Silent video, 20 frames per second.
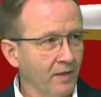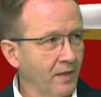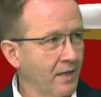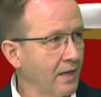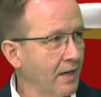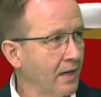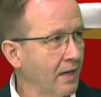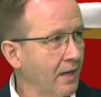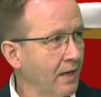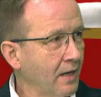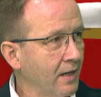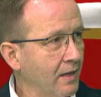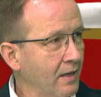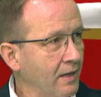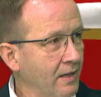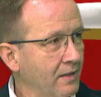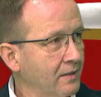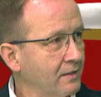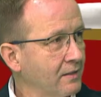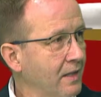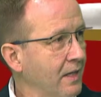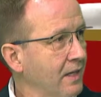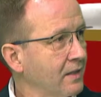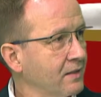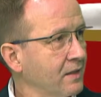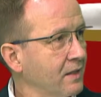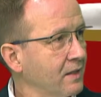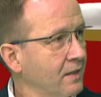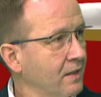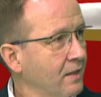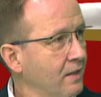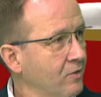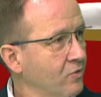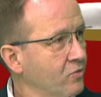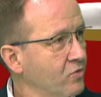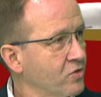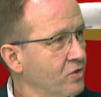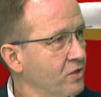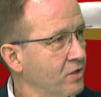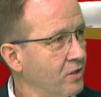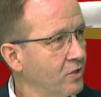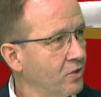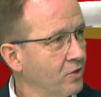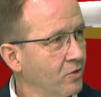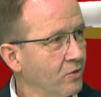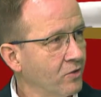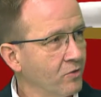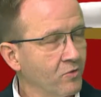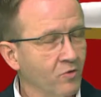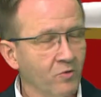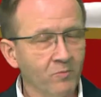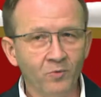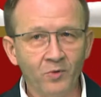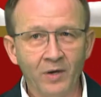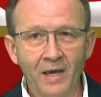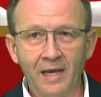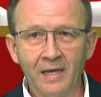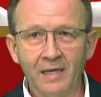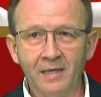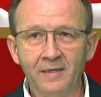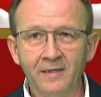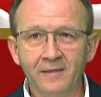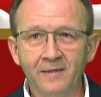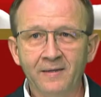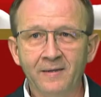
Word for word: era l'entrata del consiglio comunale.